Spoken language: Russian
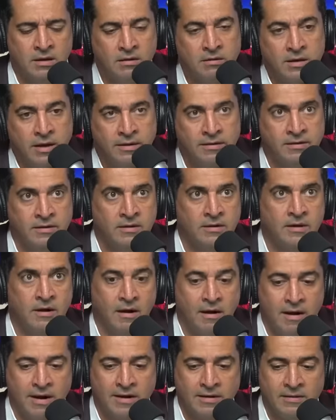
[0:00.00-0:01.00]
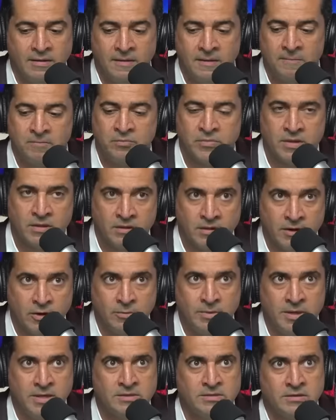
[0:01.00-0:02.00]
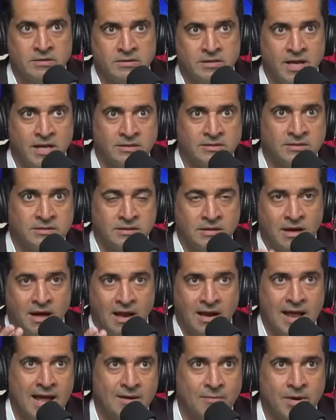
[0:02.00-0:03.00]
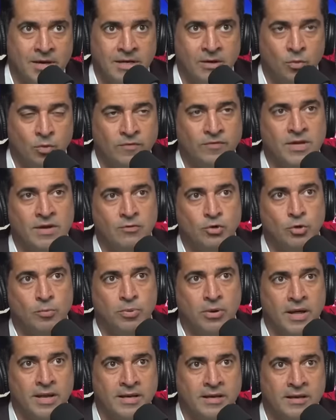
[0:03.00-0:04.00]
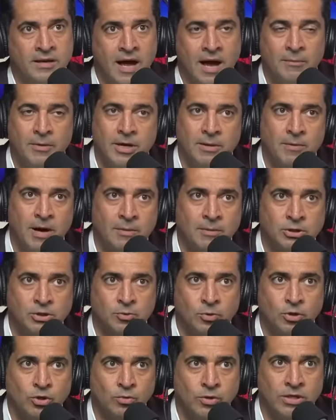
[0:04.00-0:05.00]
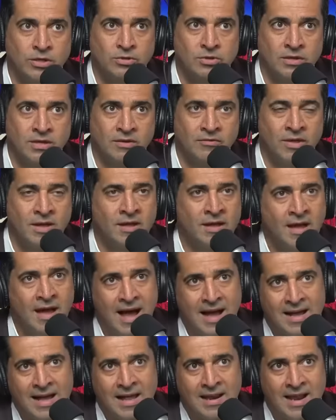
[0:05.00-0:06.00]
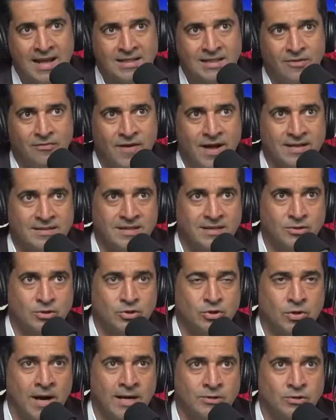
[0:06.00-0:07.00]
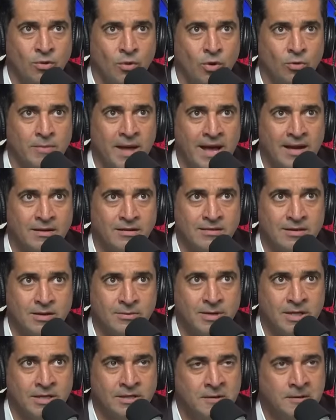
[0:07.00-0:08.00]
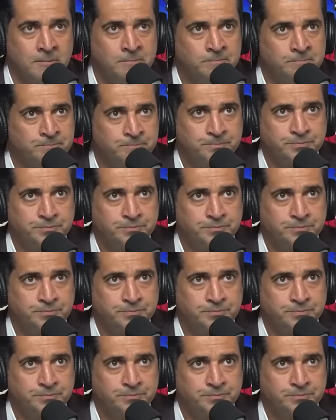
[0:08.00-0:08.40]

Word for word: Что ж, а? Хорошо. Чуть-чуть, да. А насчет побольше, мы и так давали вам немало. Сколько еще вам надо? Мне даже слегка импонирует, что они и сами